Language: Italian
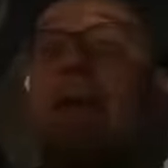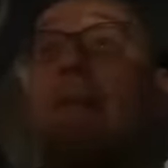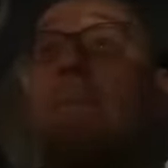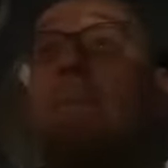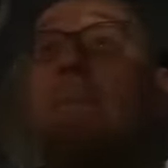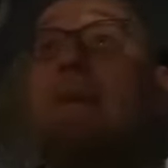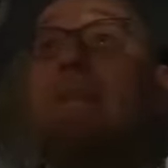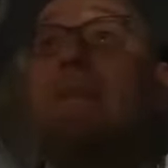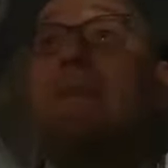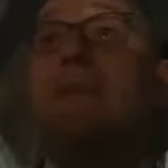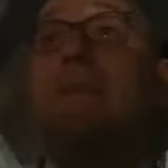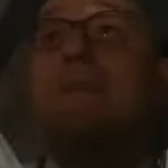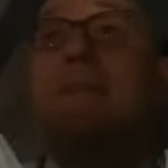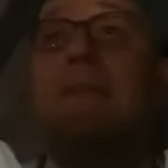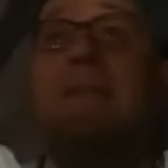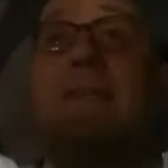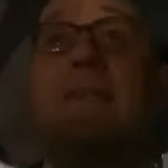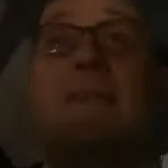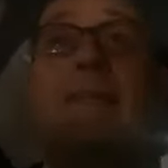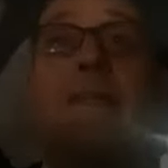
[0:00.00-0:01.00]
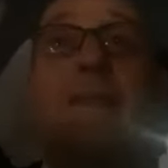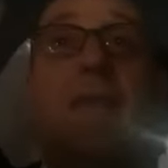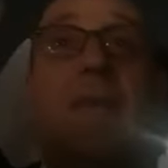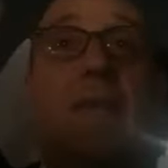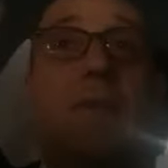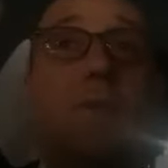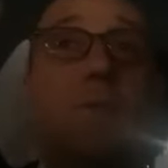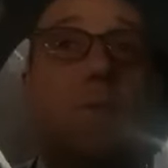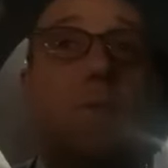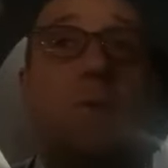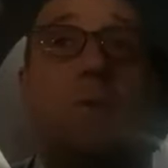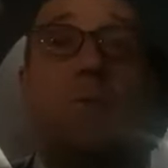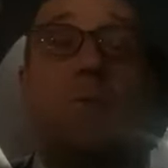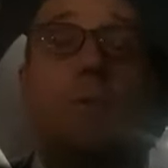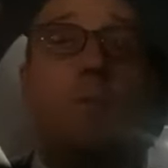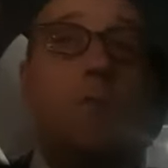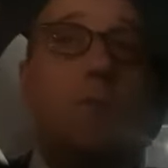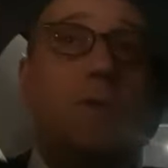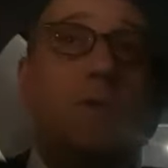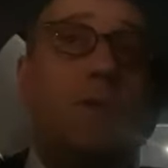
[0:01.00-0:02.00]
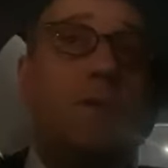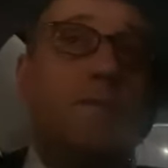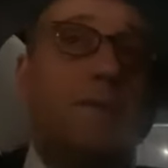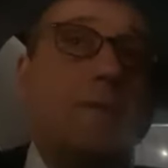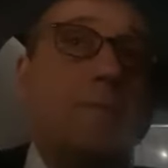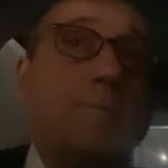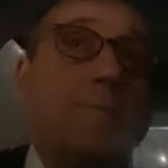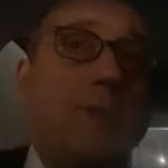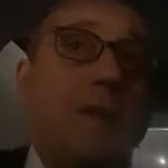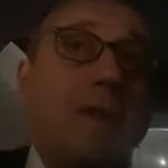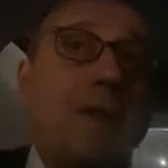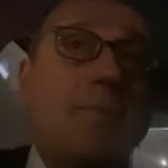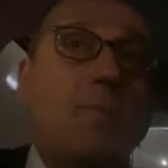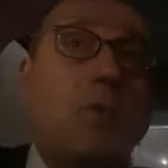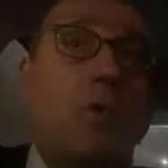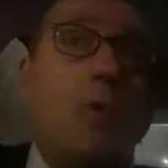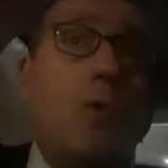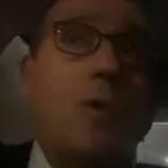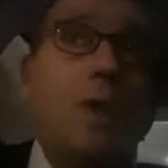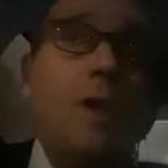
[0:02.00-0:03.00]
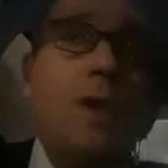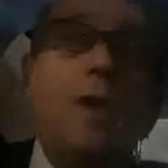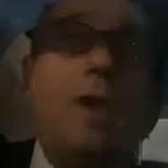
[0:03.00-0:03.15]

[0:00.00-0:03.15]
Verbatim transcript: è abbastanza deleterio per due motivi. Il primo